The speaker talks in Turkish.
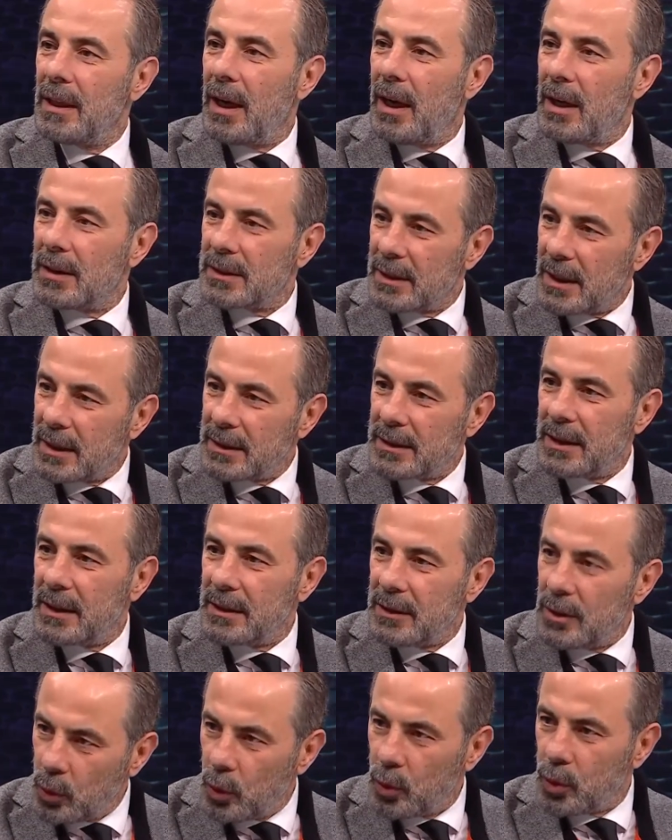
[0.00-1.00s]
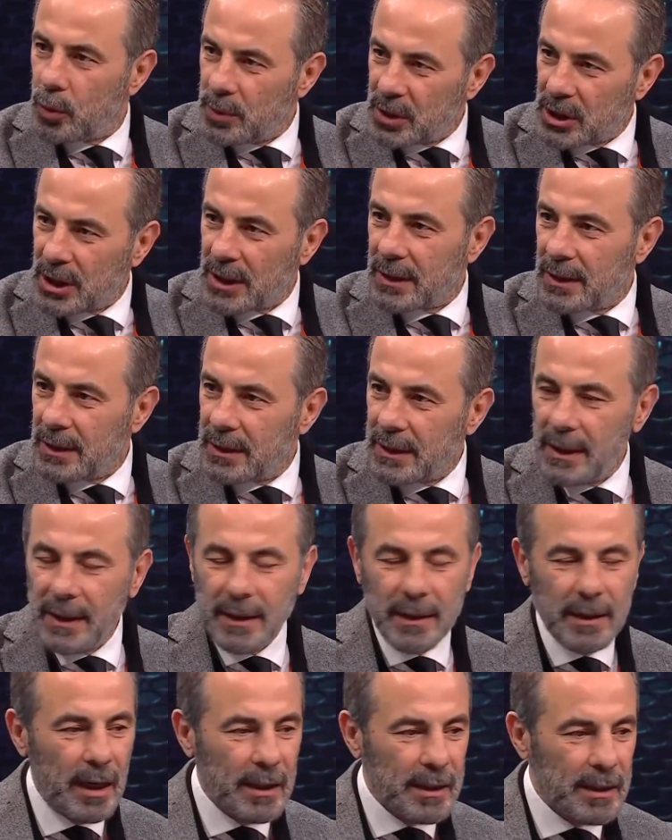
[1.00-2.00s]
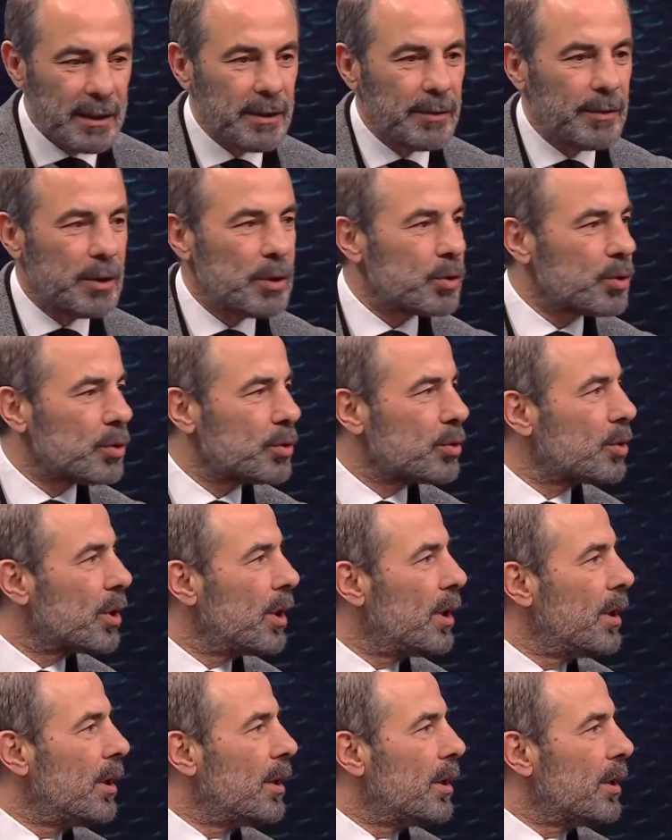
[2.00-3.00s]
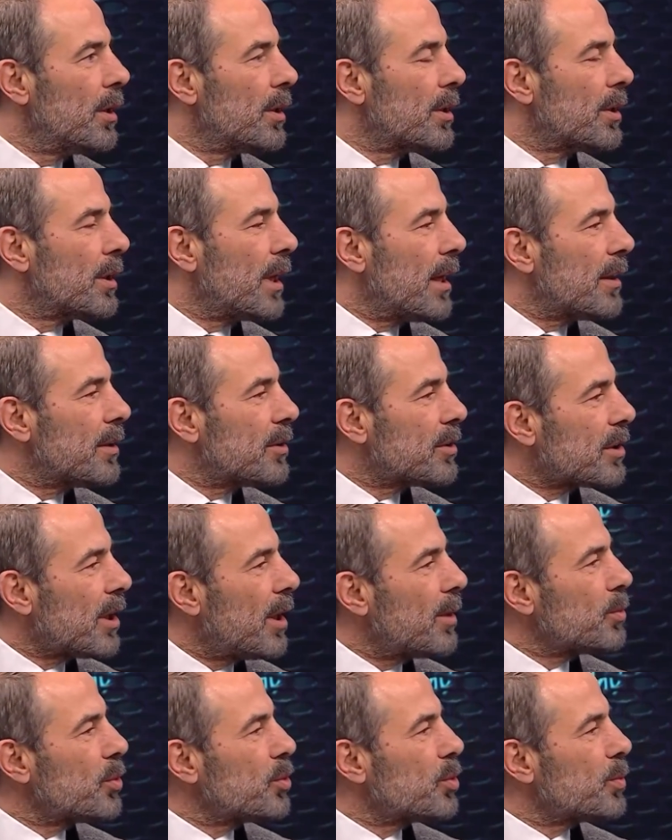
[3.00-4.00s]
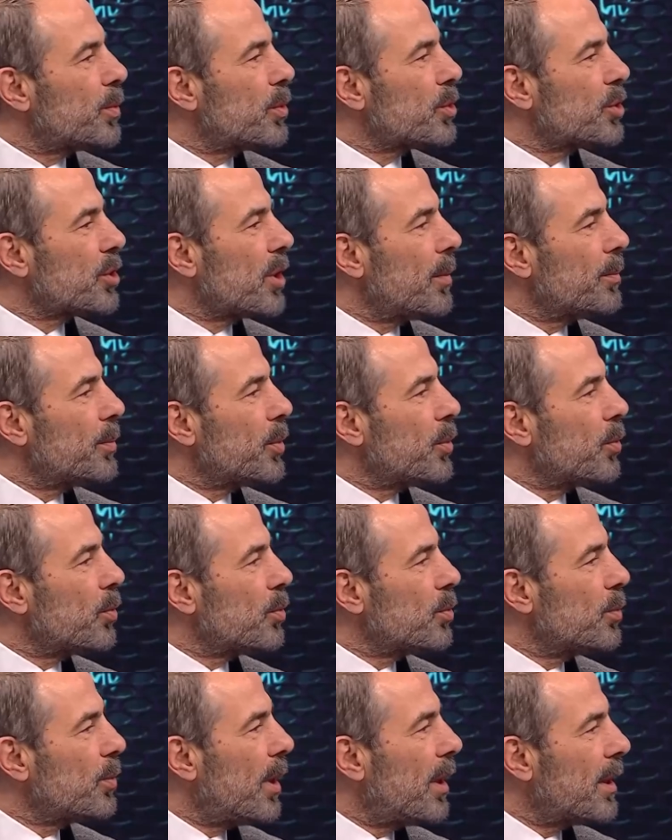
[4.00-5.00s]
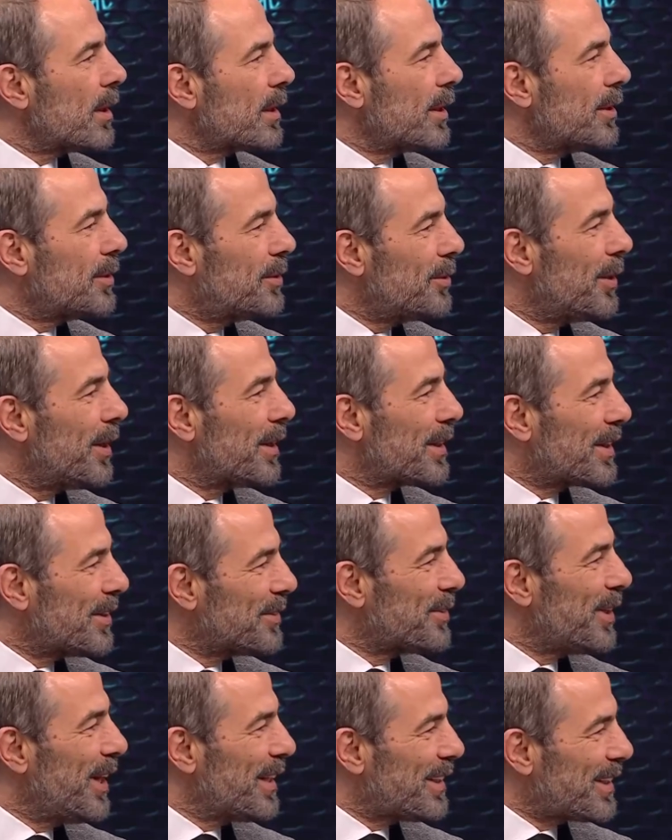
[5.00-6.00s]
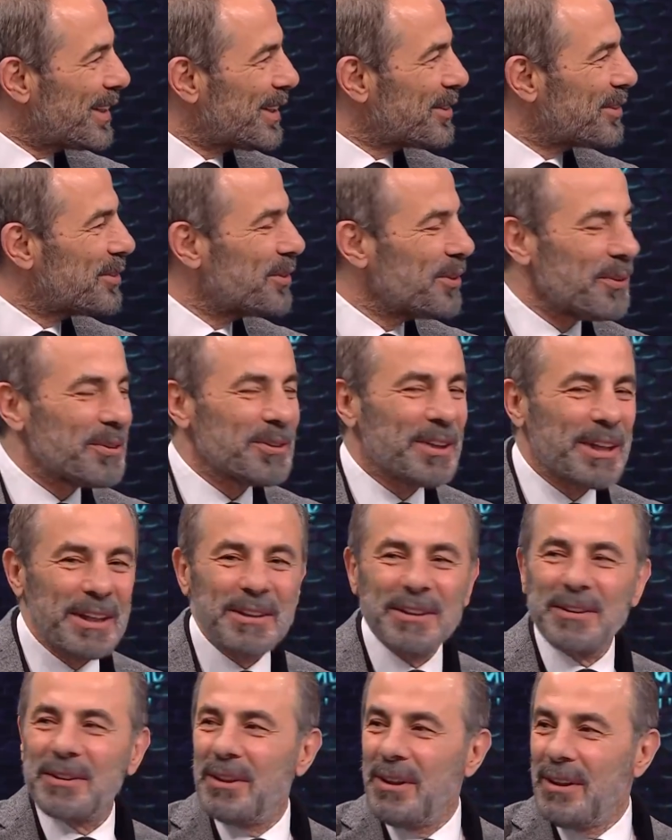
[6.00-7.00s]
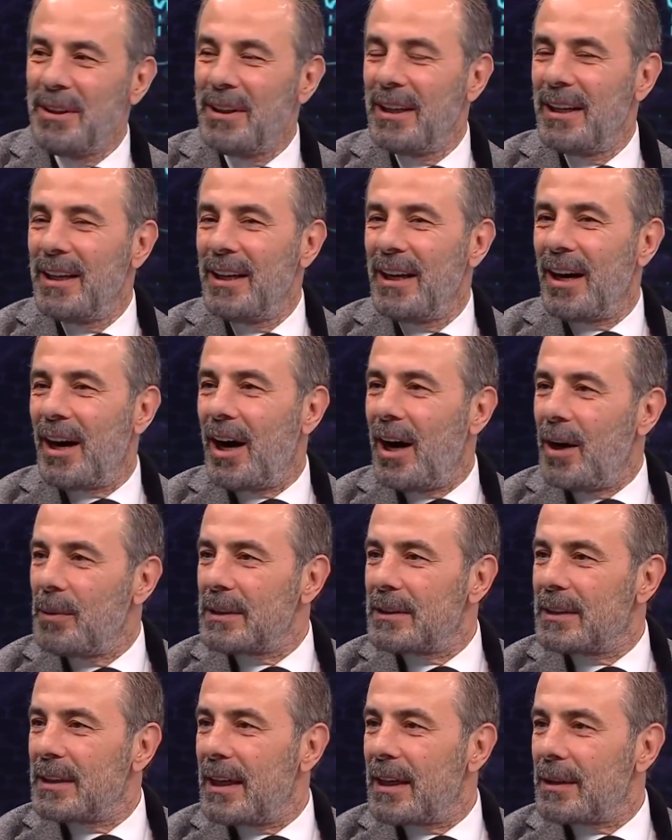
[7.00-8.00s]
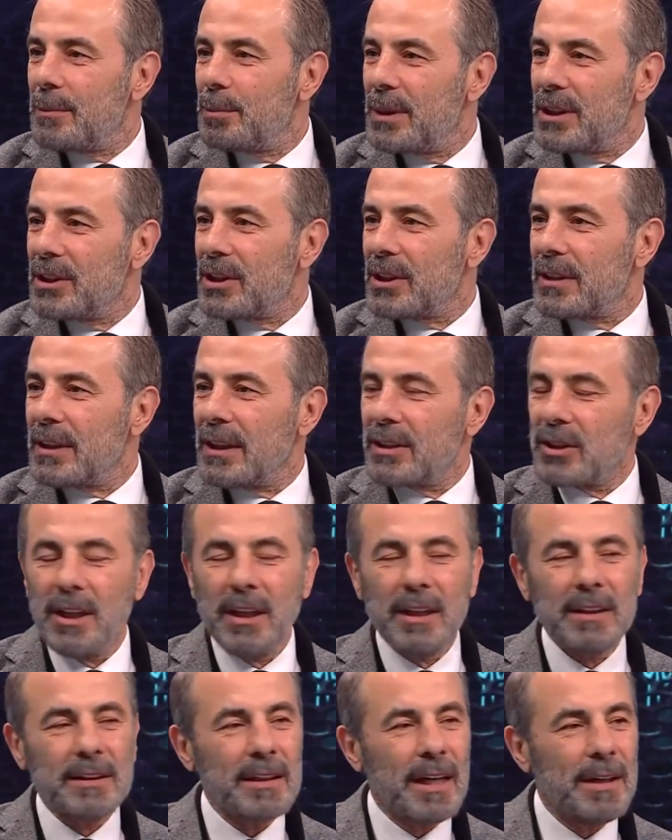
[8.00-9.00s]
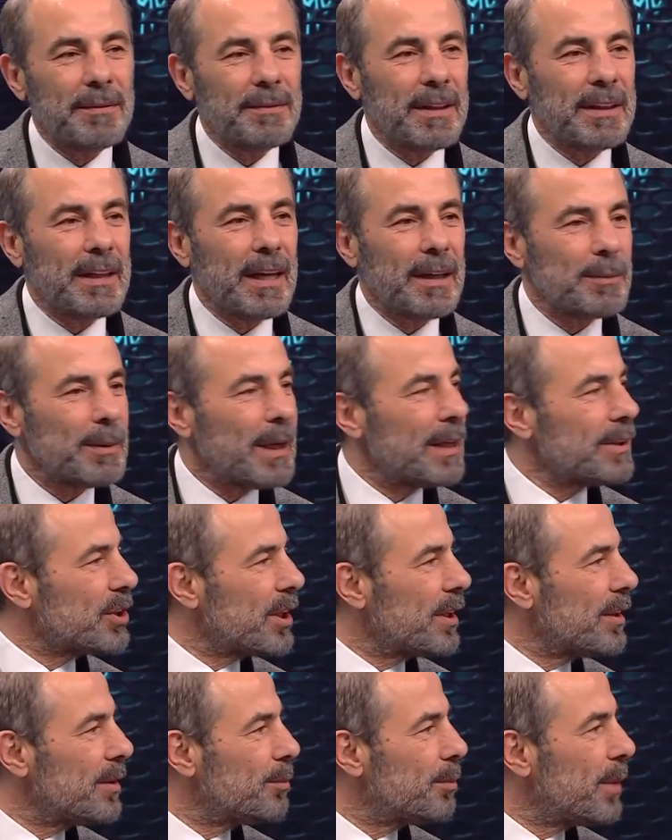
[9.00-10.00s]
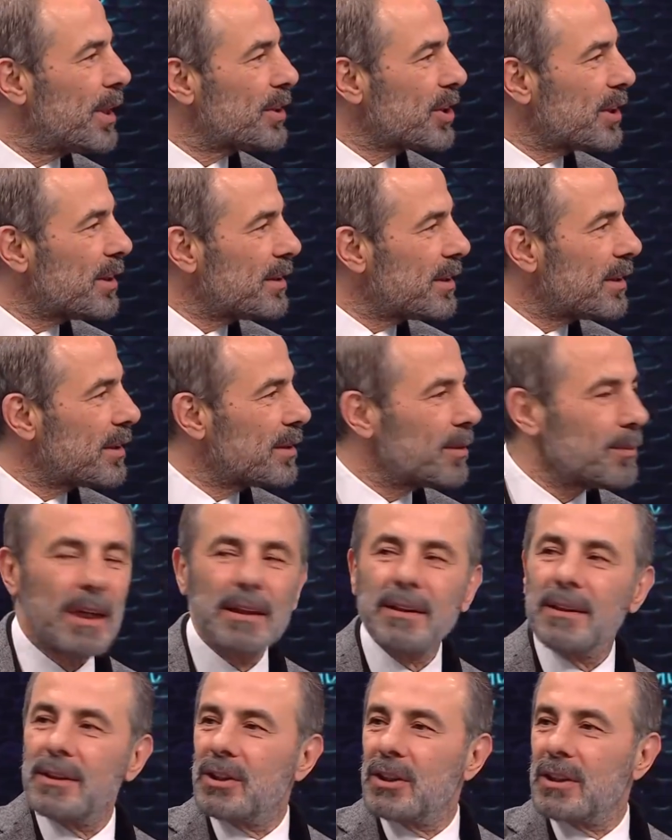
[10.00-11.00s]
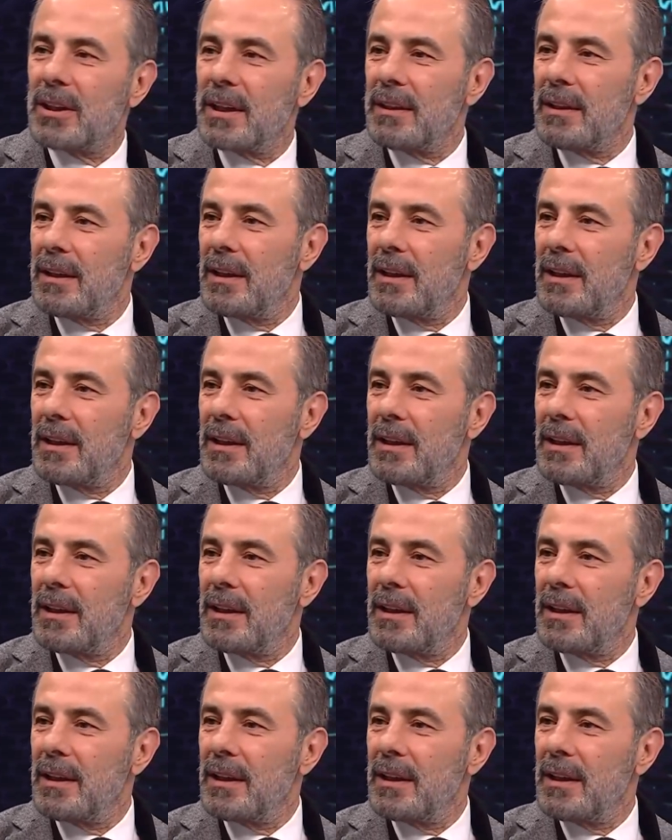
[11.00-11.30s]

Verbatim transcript: hassasiyetle doğru bir şekilde hakkını veriyorsunuz. Yani Trabzonspor şampiyon oldu mu hak ediyor, hak ediyor. Herkes diyor onay alınıyor. Ama diğer Beşiktaş, Galatasaray, Fenerbahçe, başka takımlarda işte ya